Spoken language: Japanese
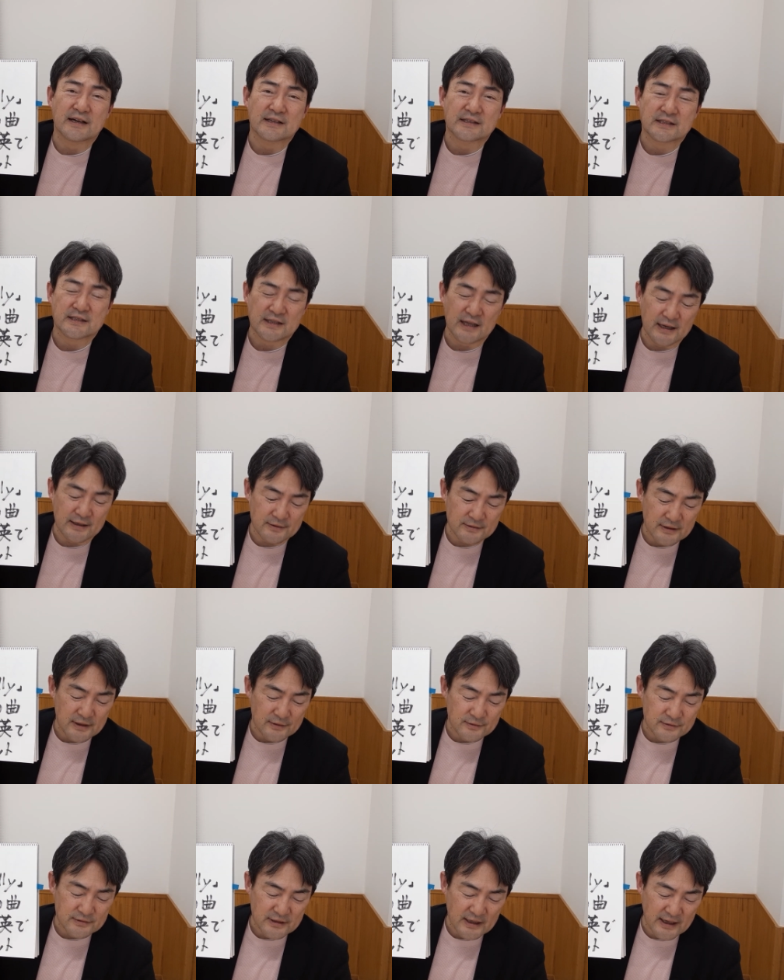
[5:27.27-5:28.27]
スタイルで
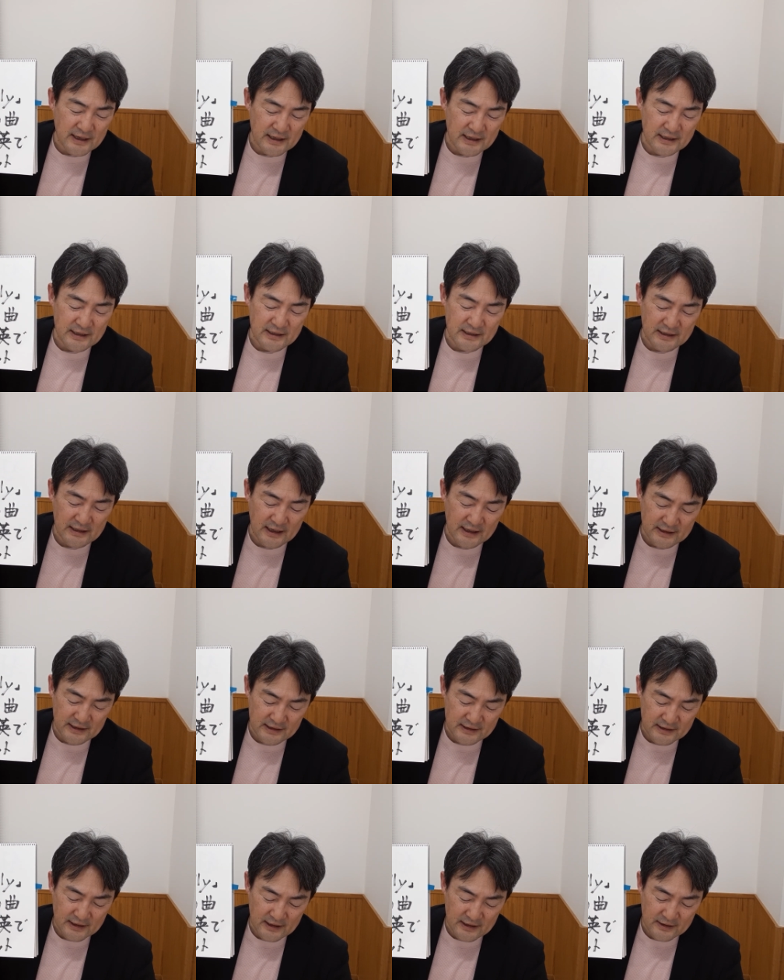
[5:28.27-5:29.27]
歌い上
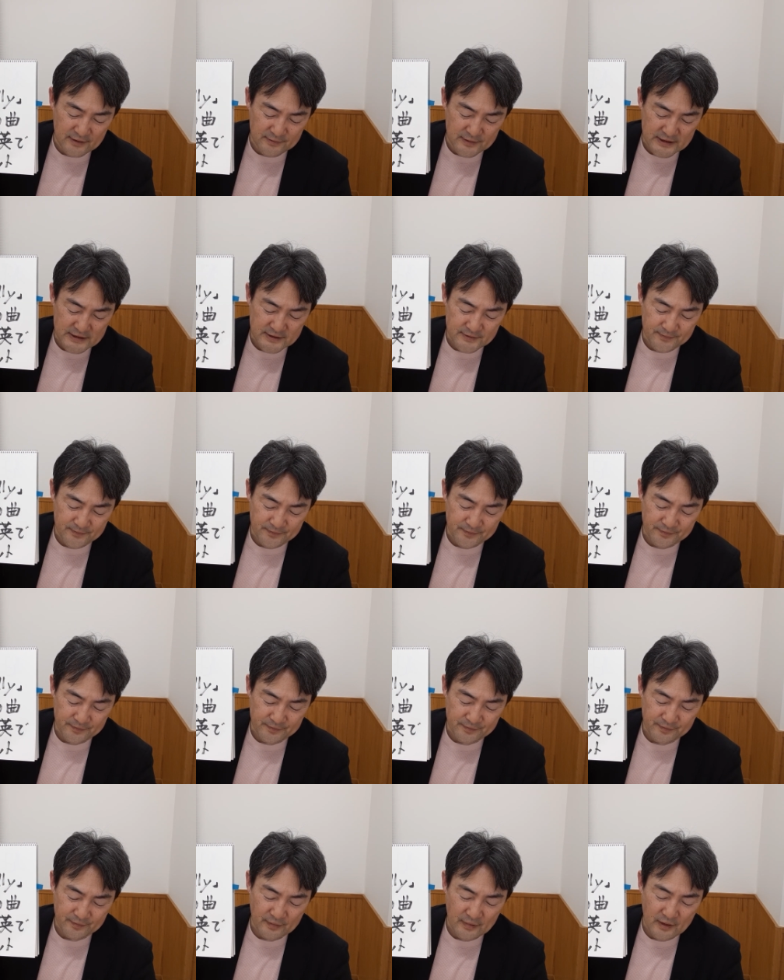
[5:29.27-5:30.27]
げています。
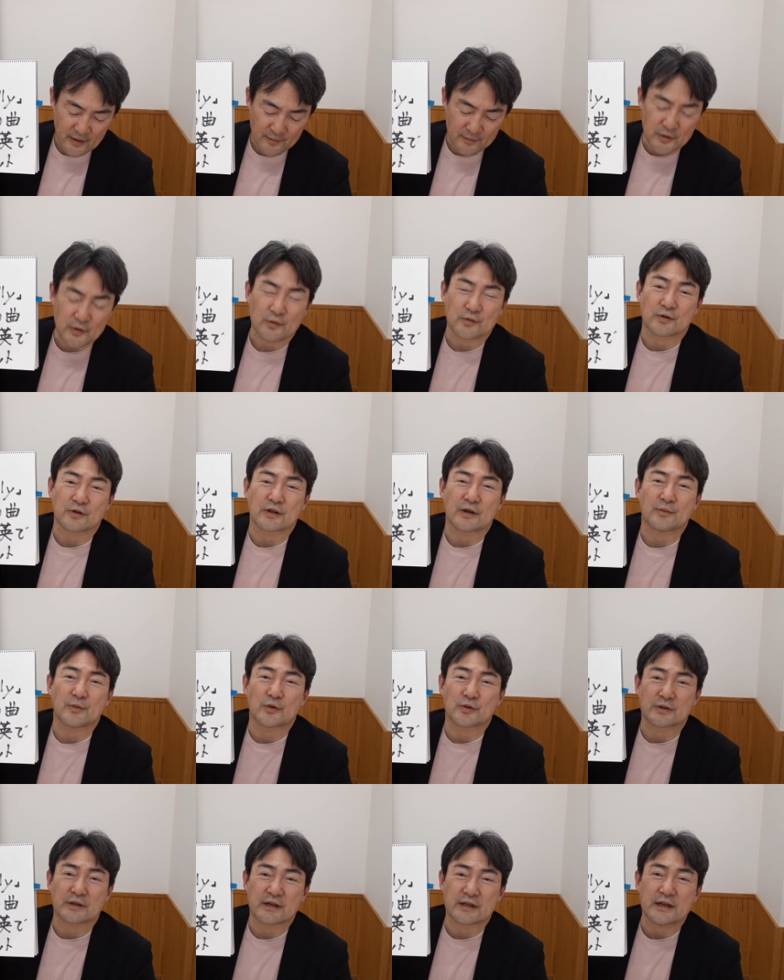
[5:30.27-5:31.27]
見事な
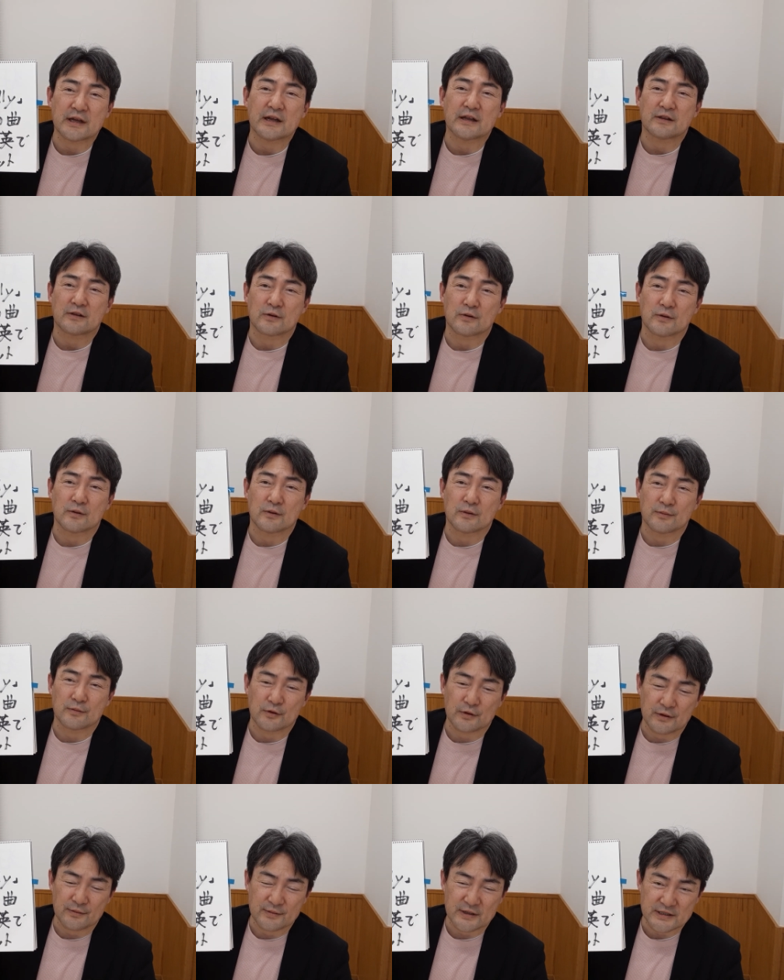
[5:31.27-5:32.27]
もんだなと
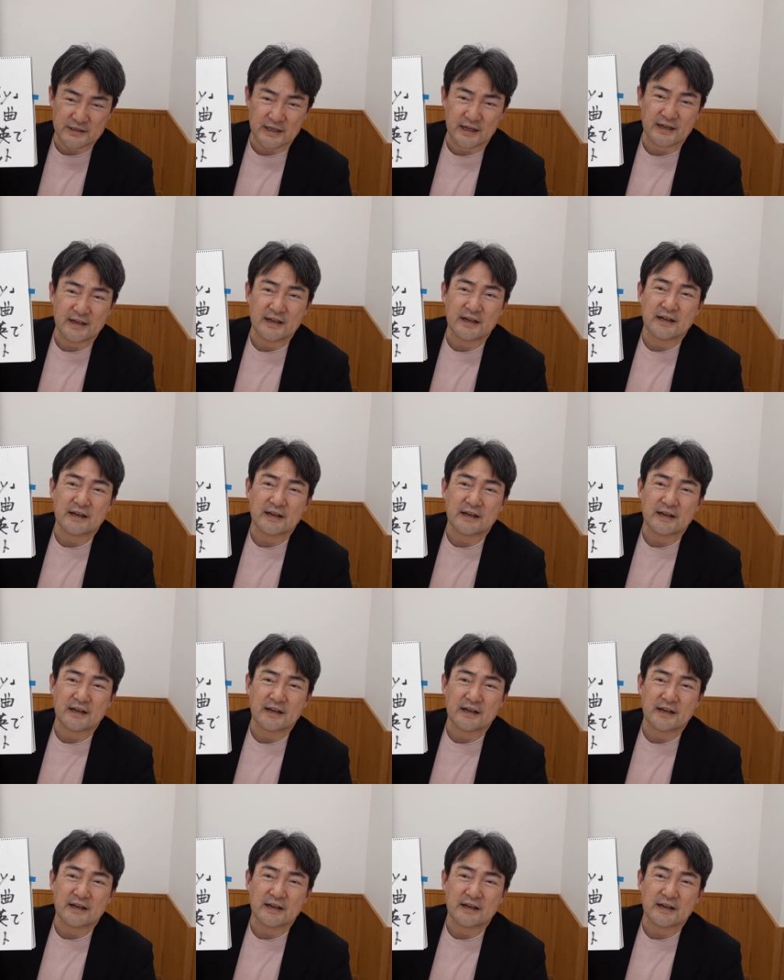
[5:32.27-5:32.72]
思いました。